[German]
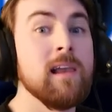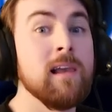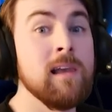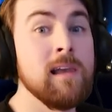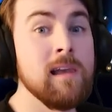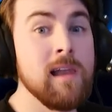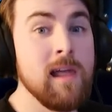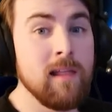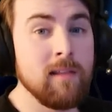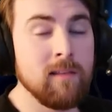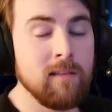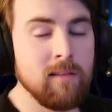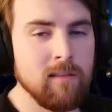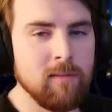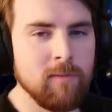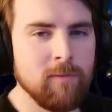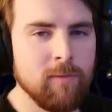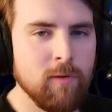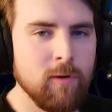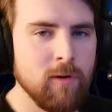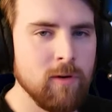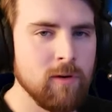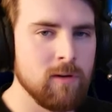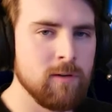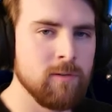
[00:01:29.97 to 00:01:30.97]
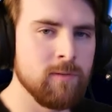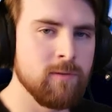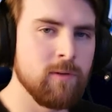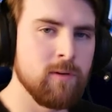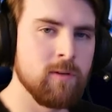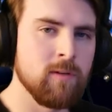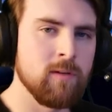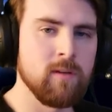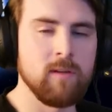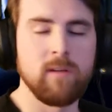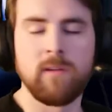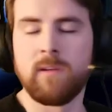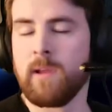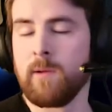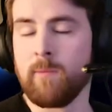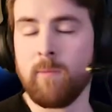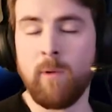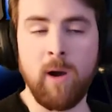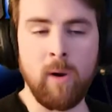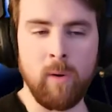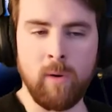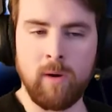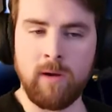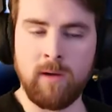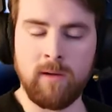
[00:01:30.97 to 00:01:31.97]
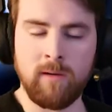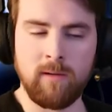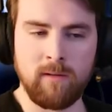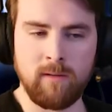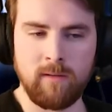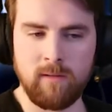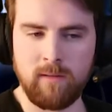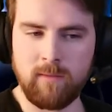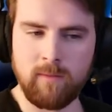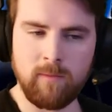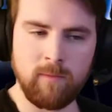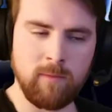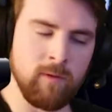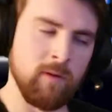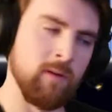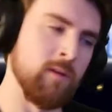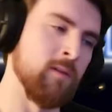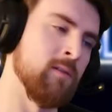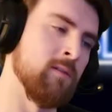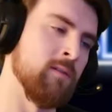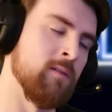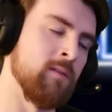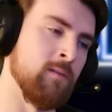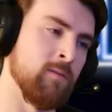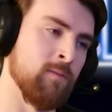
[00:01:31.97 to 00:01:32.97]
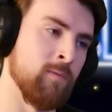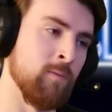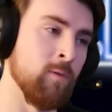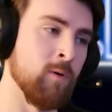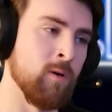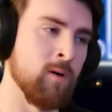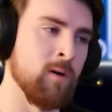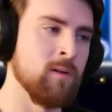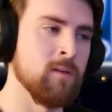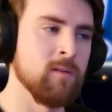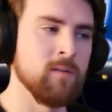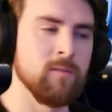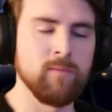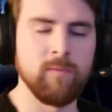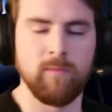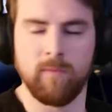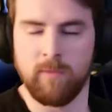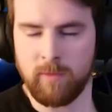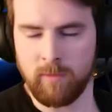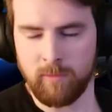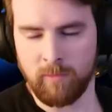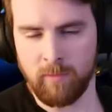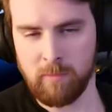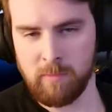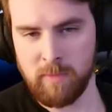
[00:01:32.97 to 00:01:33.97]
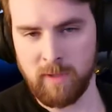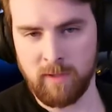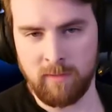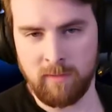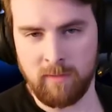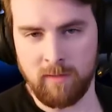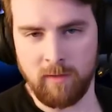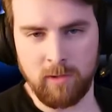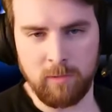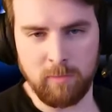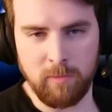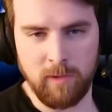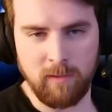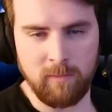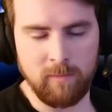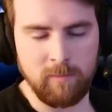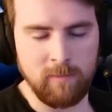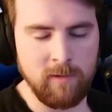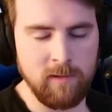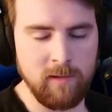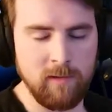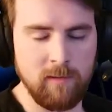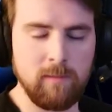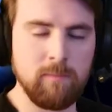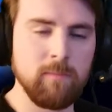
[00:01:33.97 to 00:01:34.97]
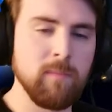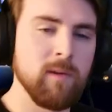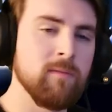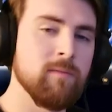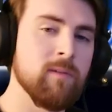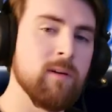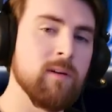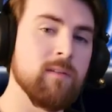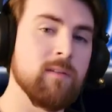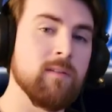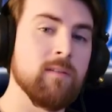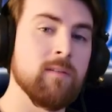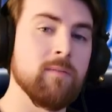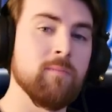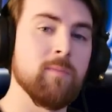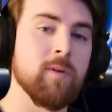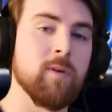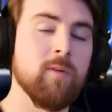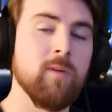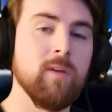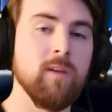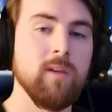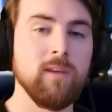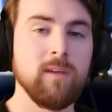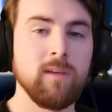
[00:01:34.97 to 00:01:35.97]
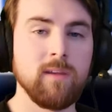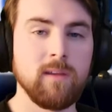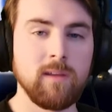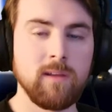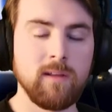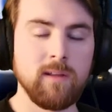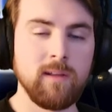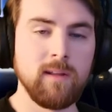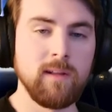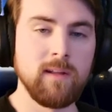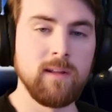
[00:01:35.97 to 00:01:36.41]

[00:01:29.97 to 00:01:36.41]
letzte Folge von Devour, äh, Devour, so wie man es aussprechen will, man weiß es immer noch nicht.